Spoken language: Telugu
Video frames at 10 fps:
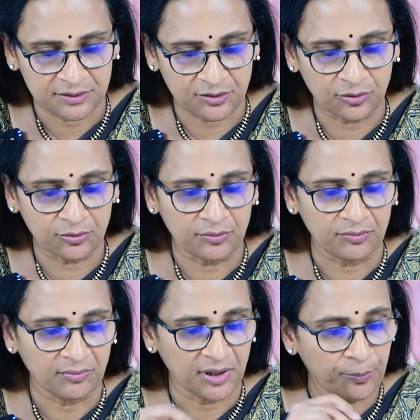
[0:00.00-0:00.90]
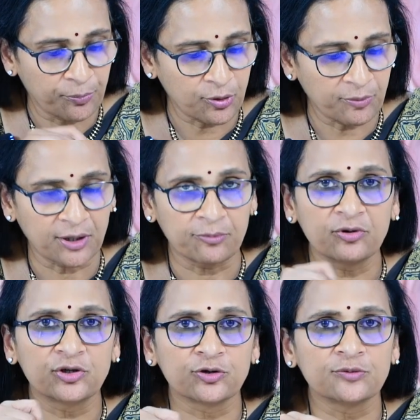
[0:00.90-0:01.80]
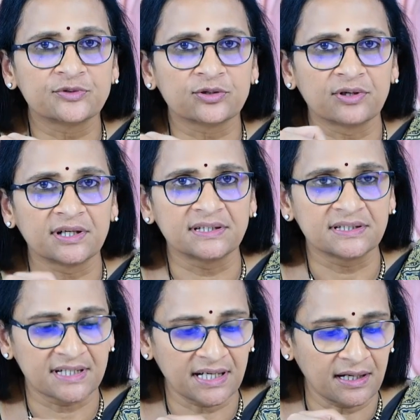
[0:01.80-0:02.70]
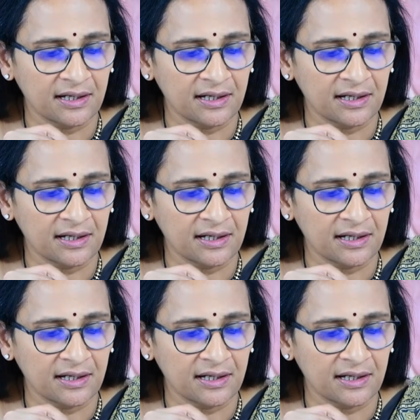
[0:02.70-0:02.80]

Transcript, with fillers: సో ఇప్పుడు మనము ట్యూబ్స్ గురించి